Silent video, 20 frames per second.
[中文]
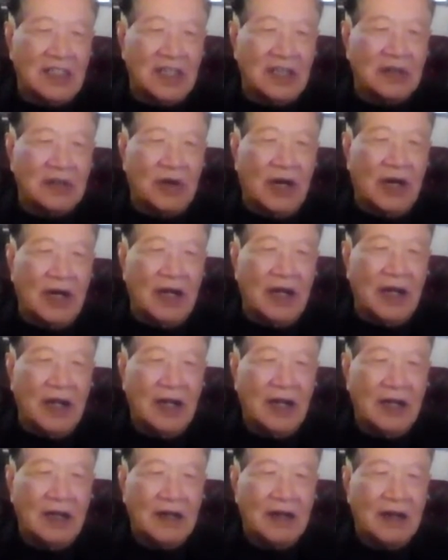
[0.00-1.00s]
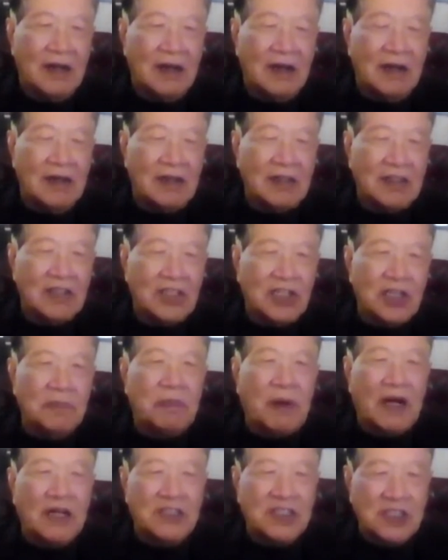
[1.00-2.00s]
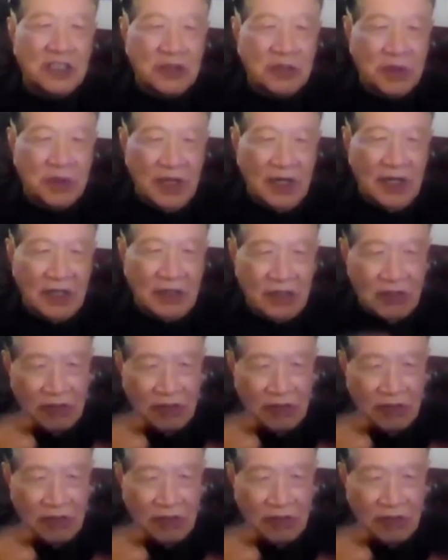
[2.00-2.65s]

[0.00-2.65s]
已经快。七八十岁了，